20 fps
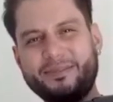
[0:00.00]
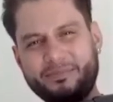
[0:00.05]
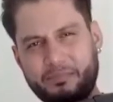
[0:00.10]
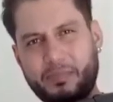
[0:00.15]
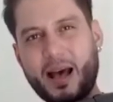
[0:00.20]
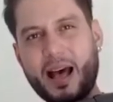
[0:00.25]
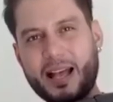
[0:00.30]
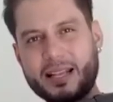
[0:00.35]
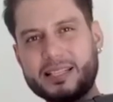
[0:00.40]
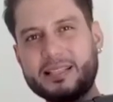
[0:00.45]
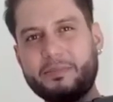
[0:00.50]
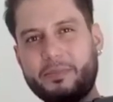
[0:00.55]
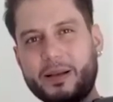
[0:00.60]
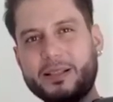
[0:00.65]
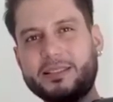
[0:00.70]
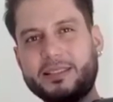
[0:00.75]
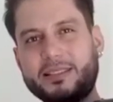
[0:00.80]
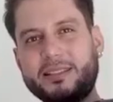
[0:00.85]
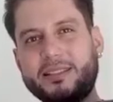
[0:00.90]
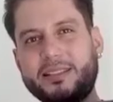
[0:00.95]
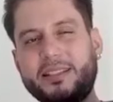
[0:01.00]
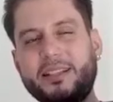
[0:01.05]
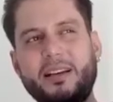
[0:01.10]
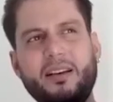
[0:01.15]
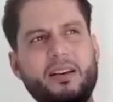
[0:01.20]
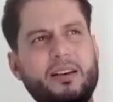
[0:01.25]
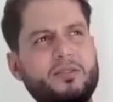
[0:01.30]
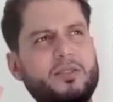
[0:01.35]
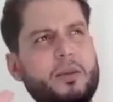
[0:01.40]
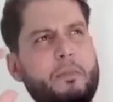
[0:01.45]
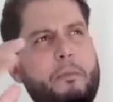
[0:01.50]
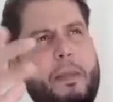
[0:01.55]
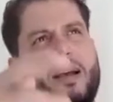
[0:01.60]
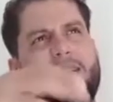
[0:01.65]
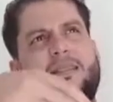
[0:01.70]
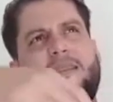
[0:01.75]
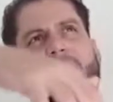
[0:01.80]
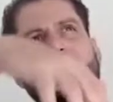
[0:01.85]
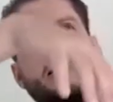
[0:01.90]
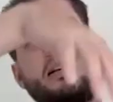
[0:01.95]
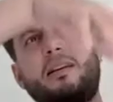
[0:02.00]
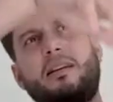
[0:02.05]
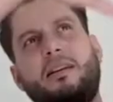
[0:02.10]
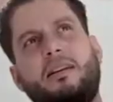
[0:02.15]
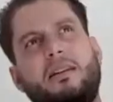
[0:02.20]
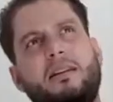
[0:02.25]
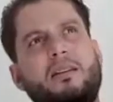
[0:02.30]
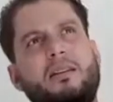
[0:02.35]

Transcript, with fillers: passa, passa sim, você passa sem